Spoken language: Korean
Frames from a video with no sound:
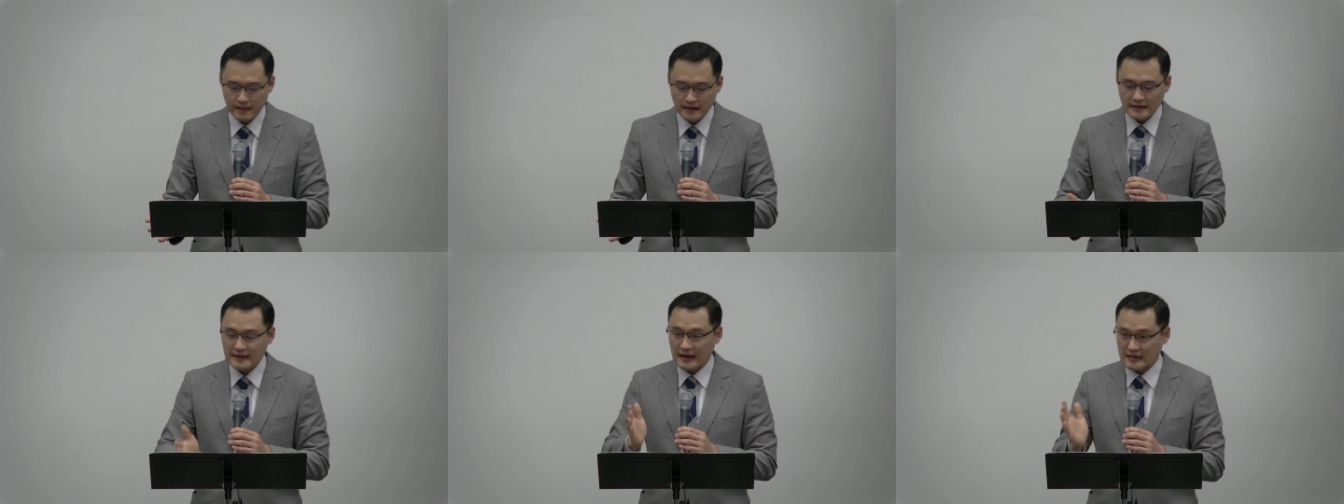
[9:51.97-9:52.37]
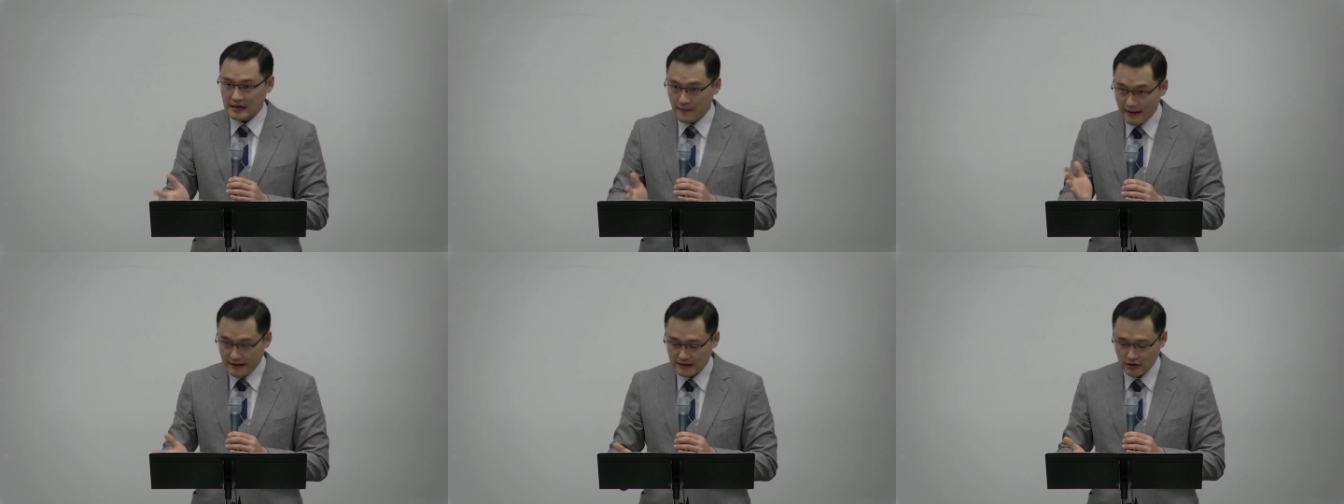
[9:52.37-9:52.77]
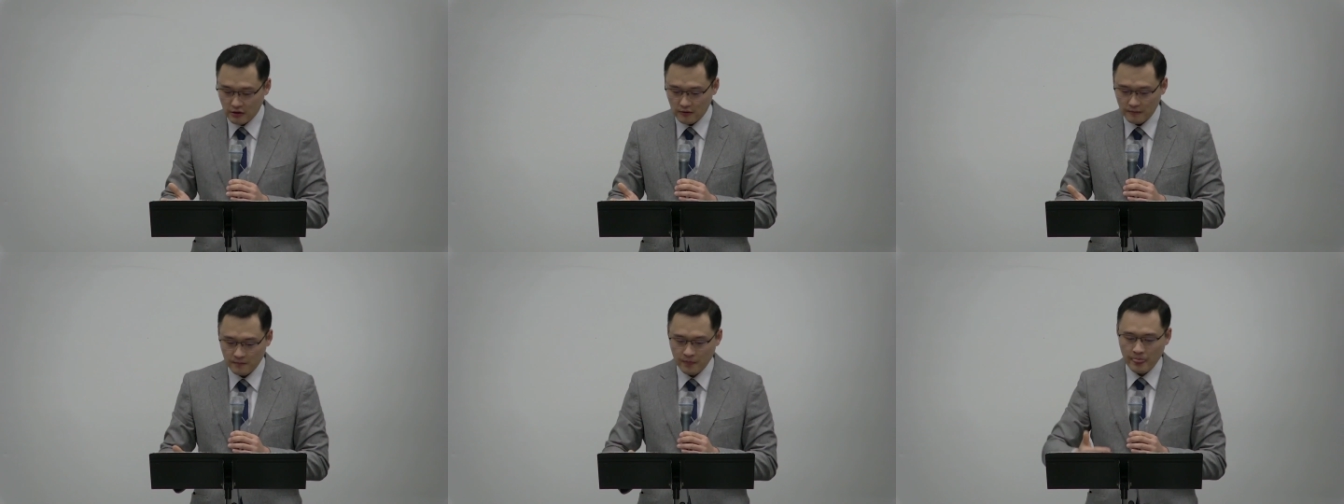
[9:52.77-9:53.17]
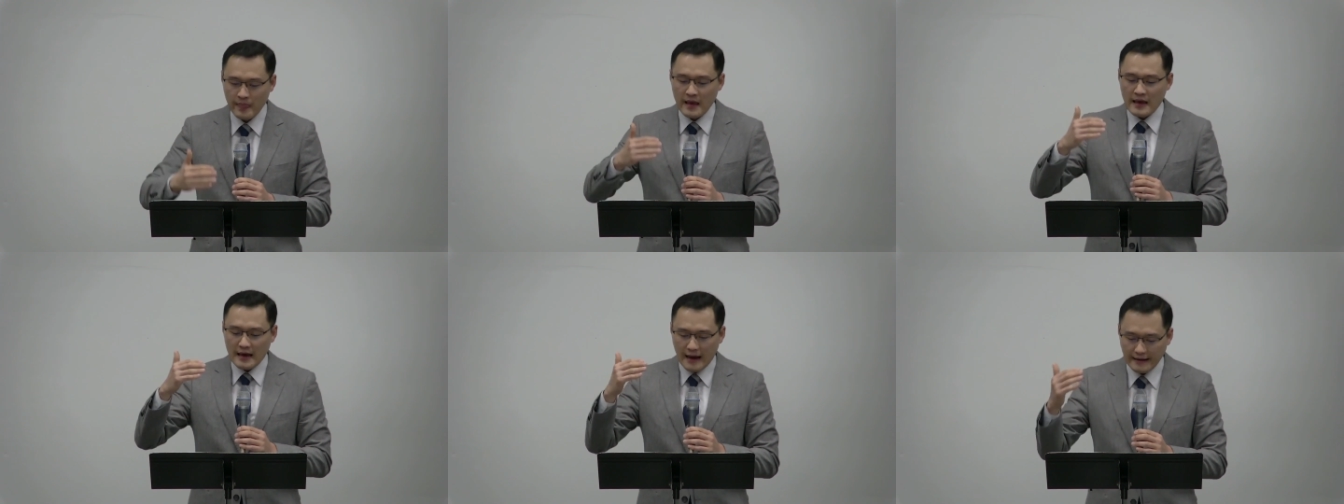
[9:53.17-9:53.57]
다시 말해서
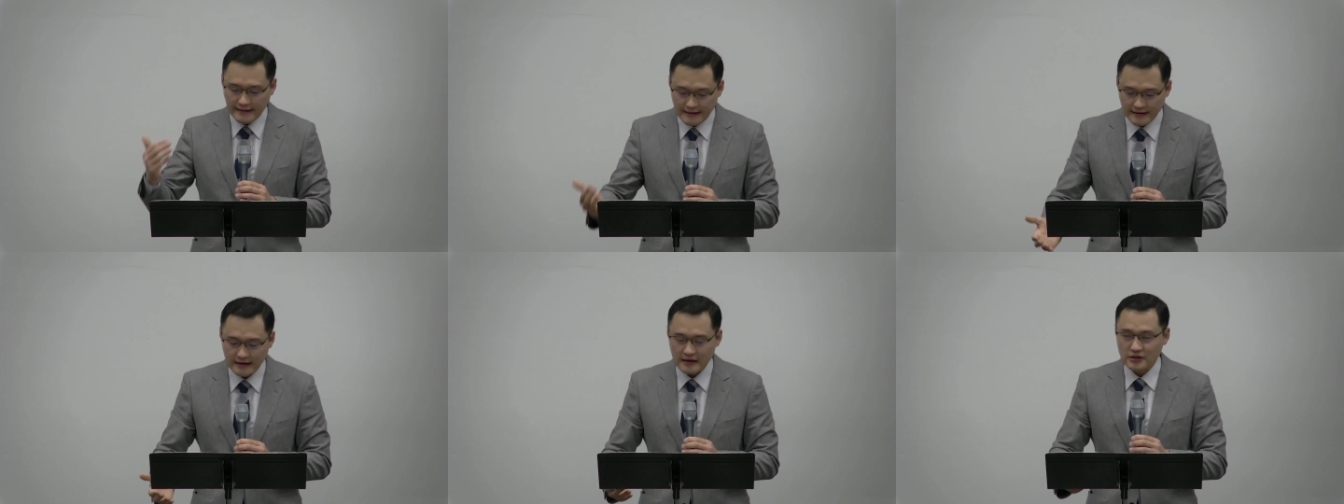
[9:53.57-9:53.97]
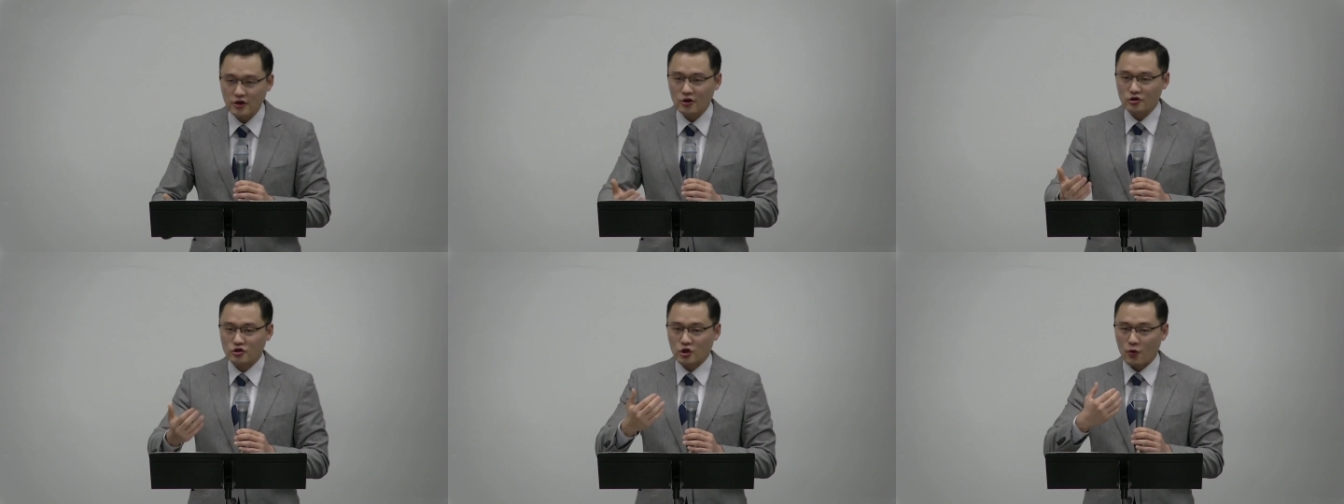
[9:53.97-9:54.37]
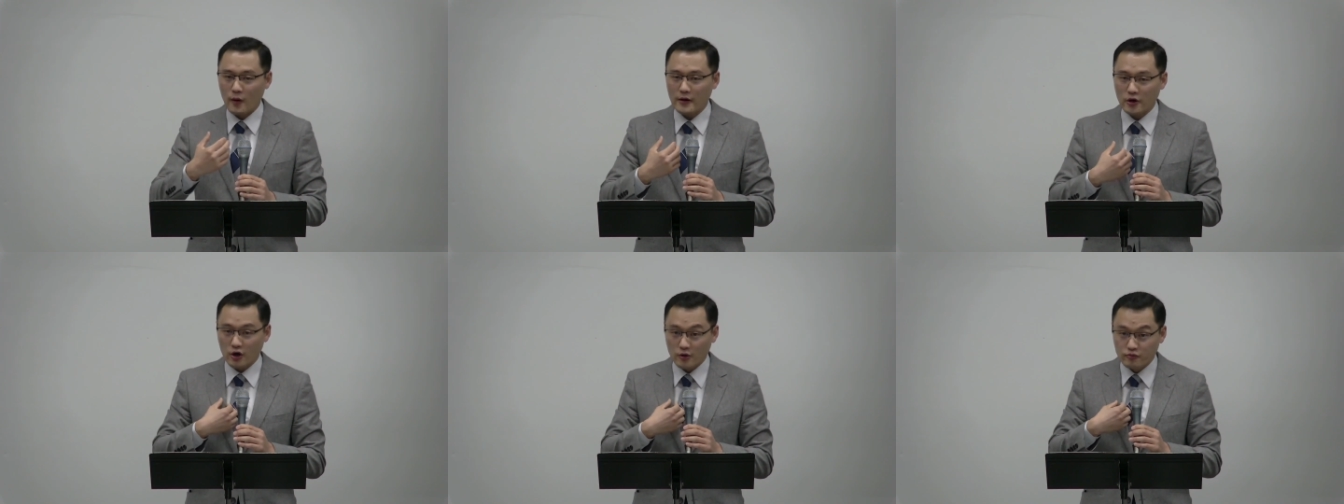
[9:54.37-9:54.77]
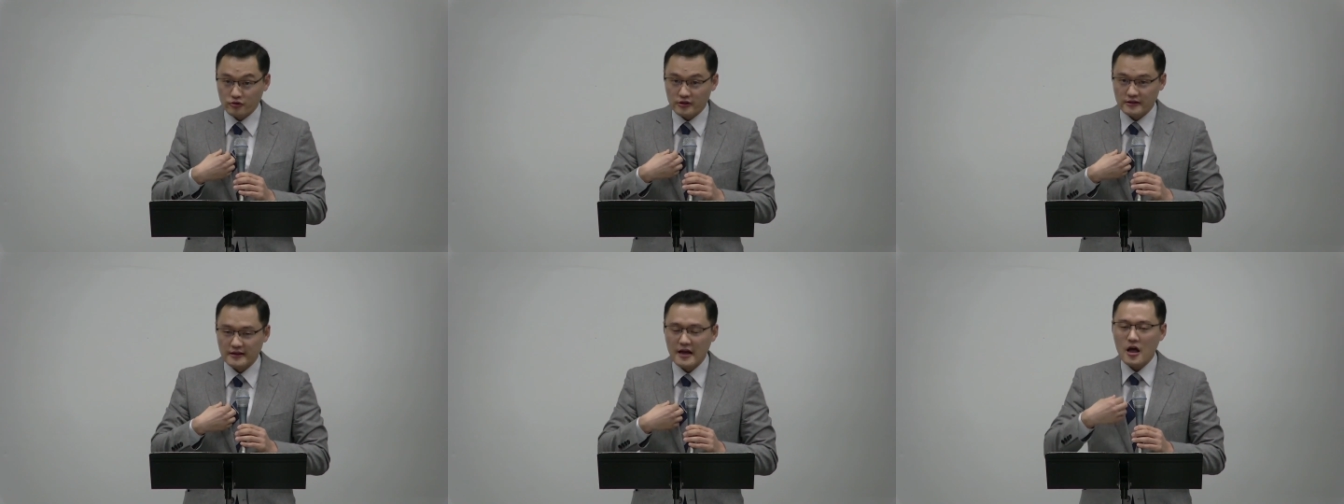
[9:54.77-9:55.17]
하나님께서 저와
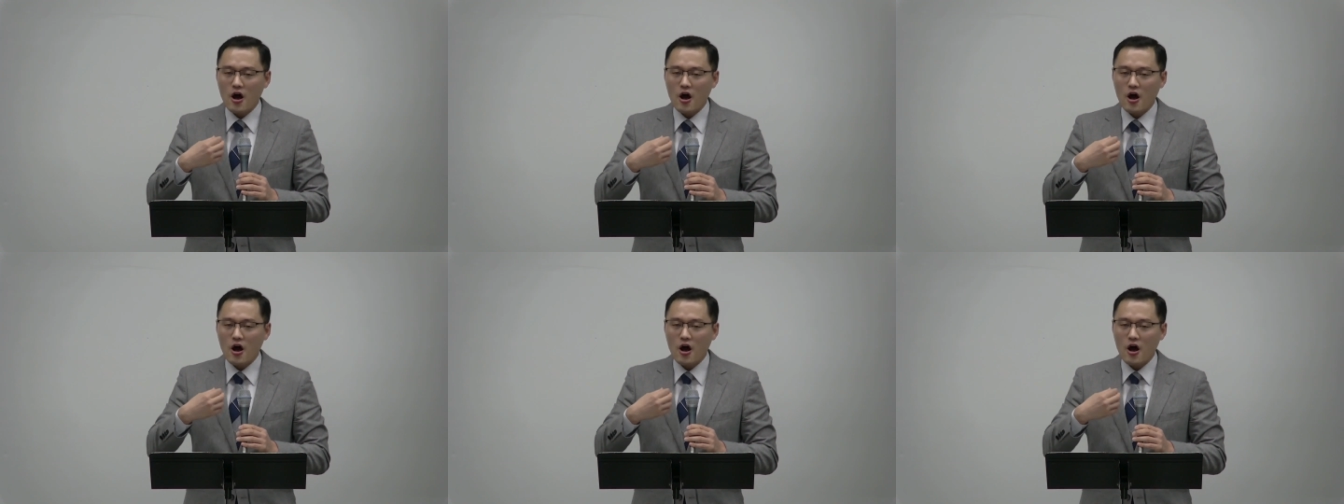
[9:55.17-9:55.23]
여러분을